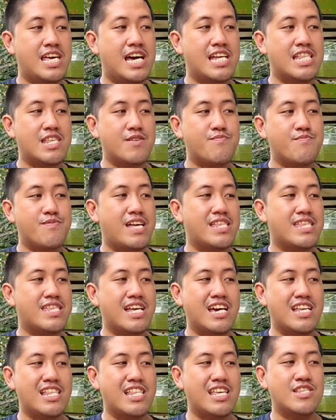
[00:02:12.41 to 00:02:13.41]
technique
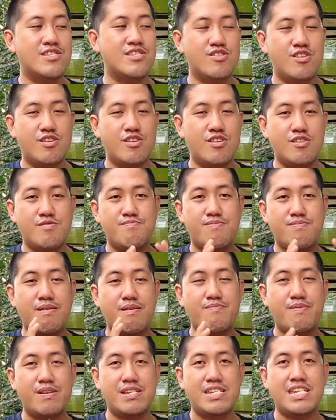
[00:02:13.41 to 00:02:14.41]
or mga
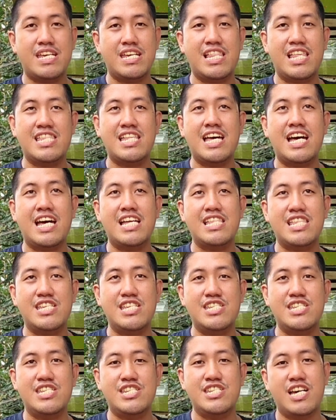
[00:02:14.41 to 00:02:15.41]
ibang nalalaman niya